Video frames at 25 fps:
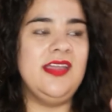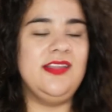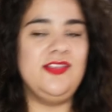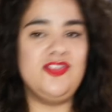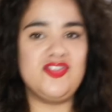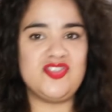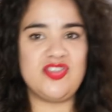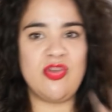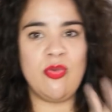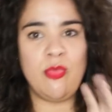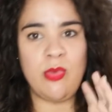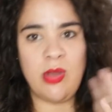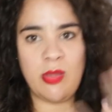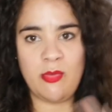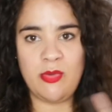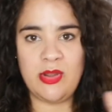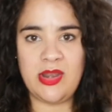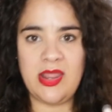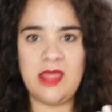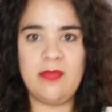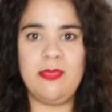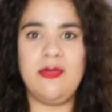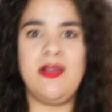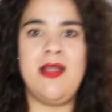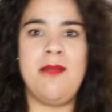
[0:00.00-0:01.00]
Entonces es una
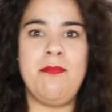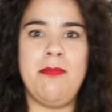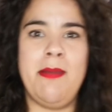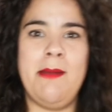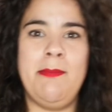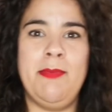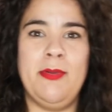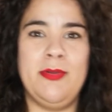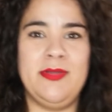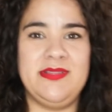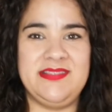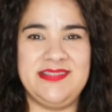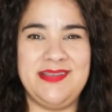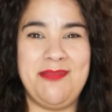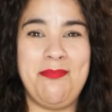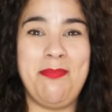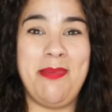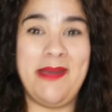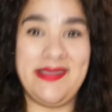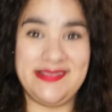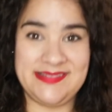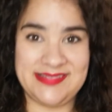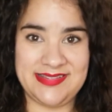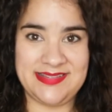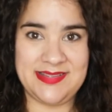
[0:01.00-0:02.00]
buena época para aprovechar
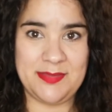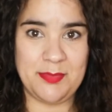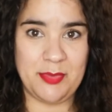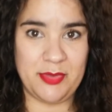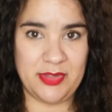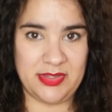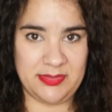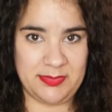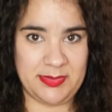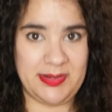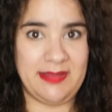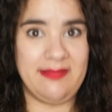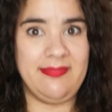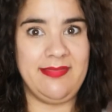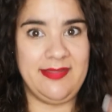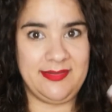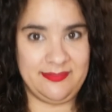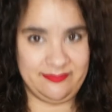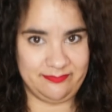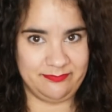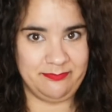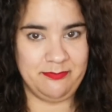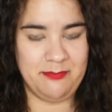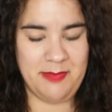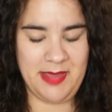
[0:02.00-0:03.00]
para ese tipo de prenda,
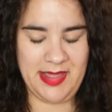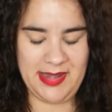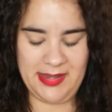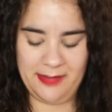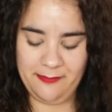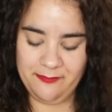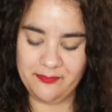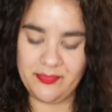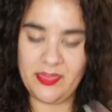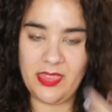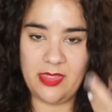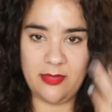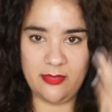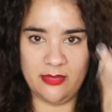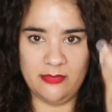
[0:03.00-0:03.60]
¿vale?